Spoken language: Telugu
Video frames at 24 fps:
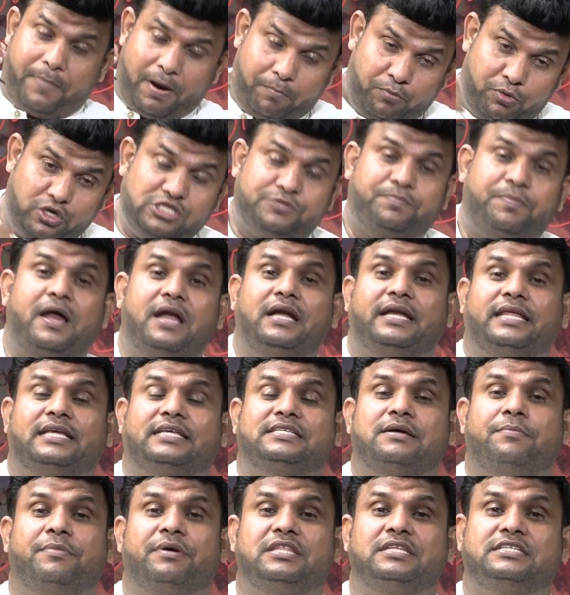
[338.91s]
మున్సిపాలిటీకి
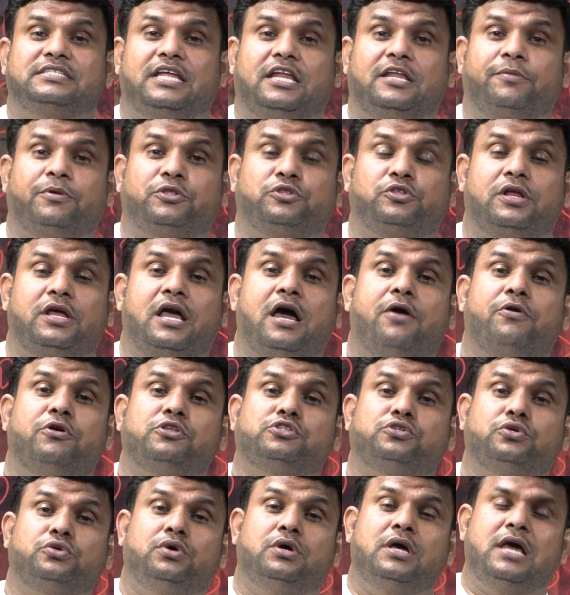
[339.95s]
సంబంధించిన అనుమతులు
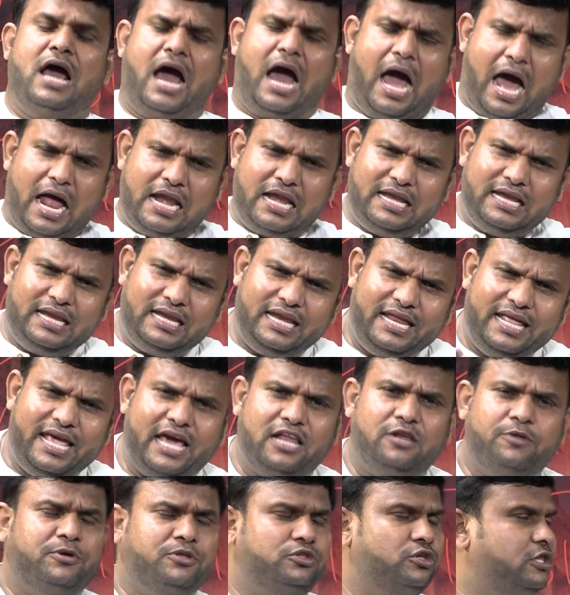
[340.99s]
కావచ్చు అన్ని
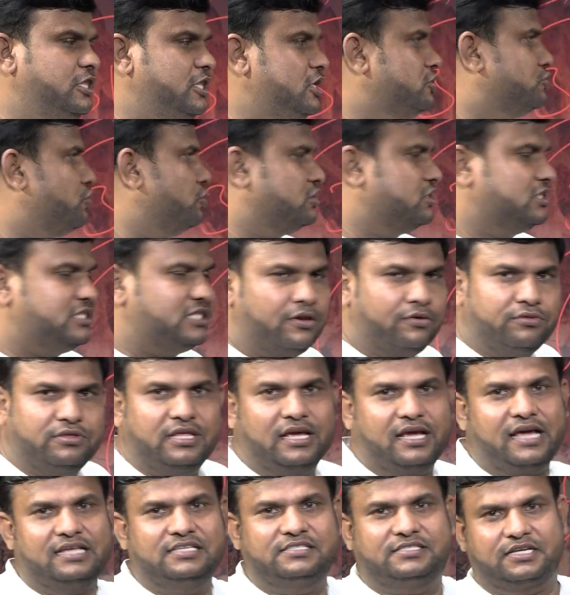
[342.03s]
అనుమతులు తీసుకొచ్చిన తర్వాతనే
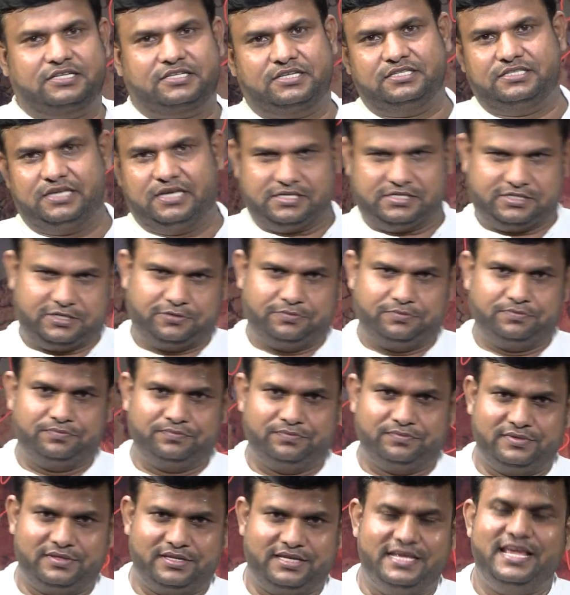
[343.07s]
కన్స్ట్రక్షన్ చేస్తాడు
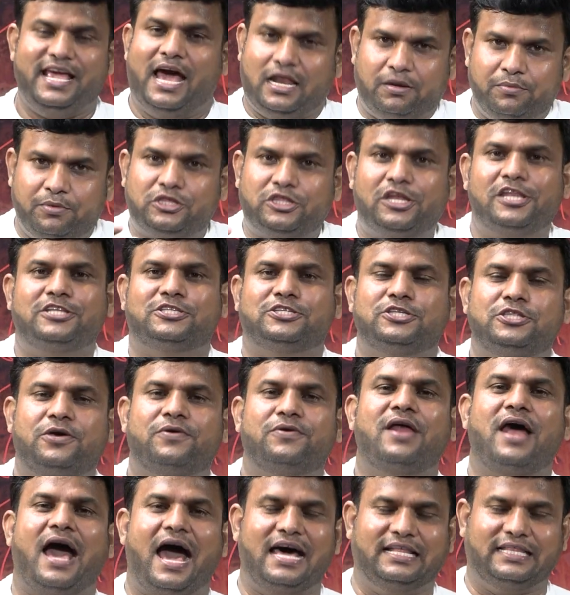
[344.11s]
ఈ అనుమతులు ఇచ్చింది
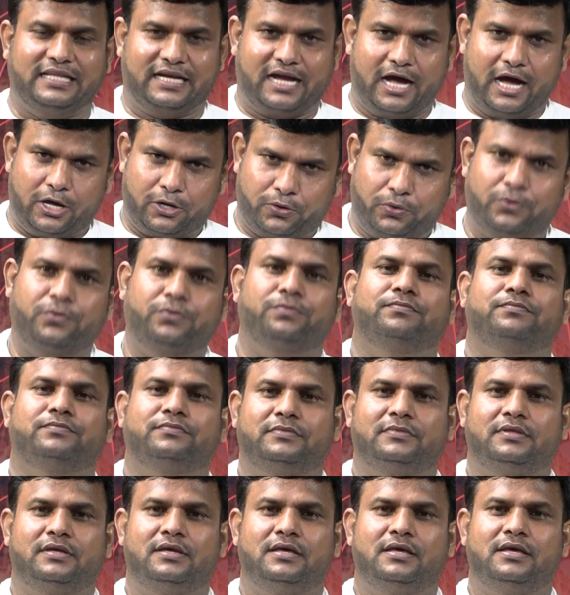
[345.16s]
ఎవరు అధికారులు
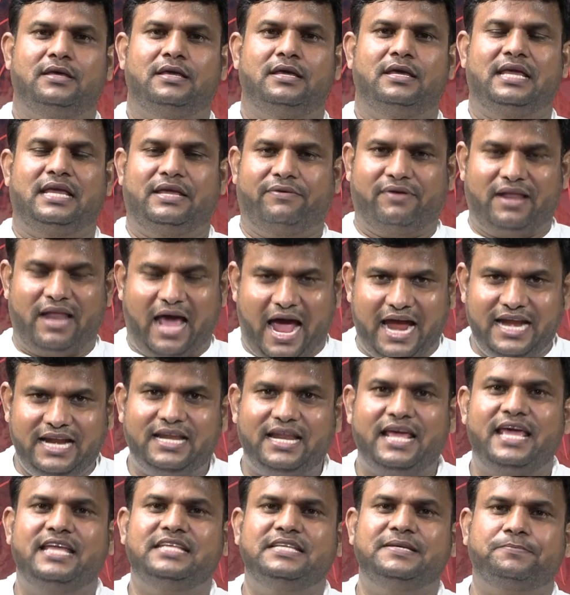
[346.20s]
ఇవాళ
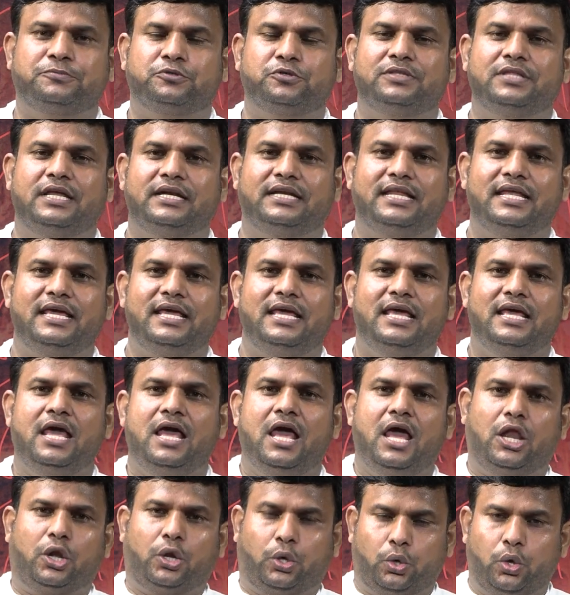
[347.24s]
హైడ్రా ఏం చెప్తుందంటే
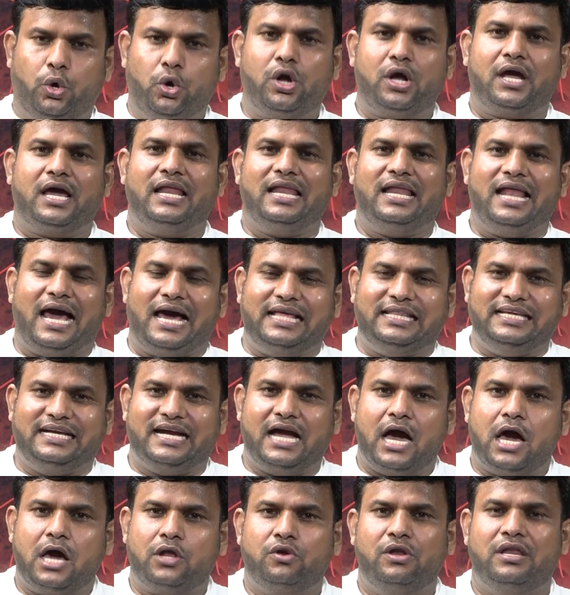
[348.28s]
లోకల్
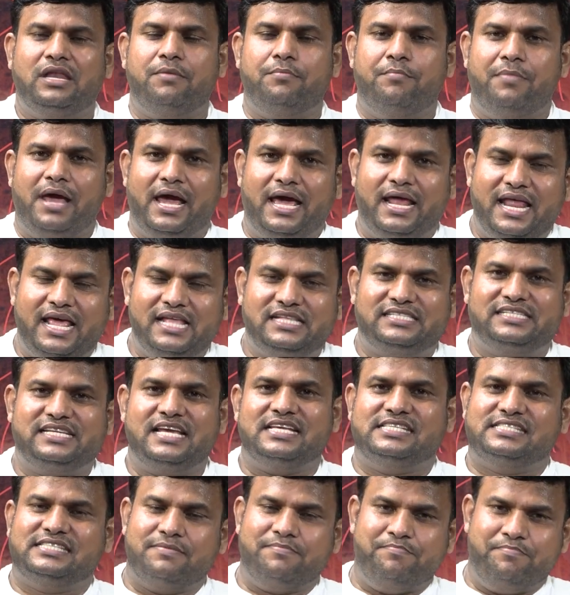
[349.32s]
అధికారుల్ని మేనేజ్
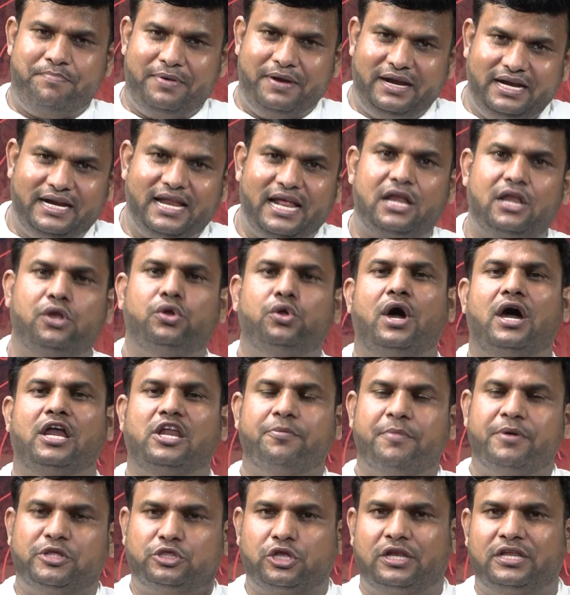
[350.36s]
చేసి బిల్డర్లు
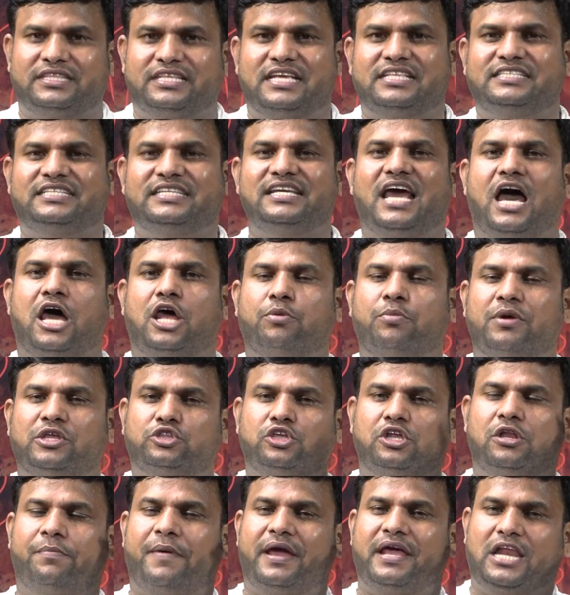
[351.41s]
అనుమతులు తెచ్చి
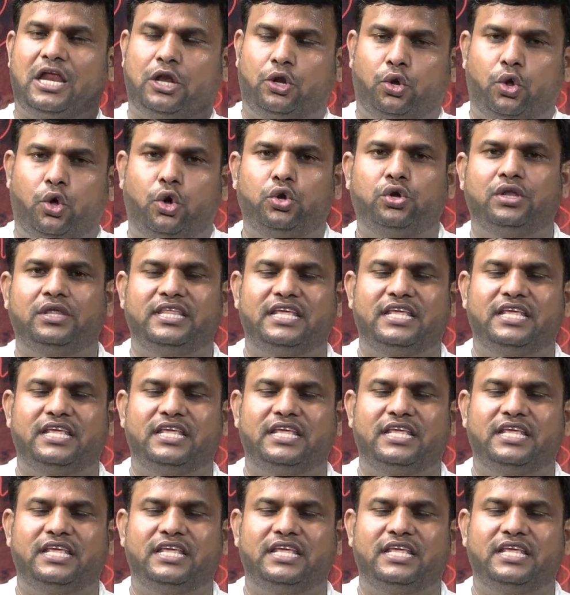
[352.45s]
అనుమతుల పైన లోన్లు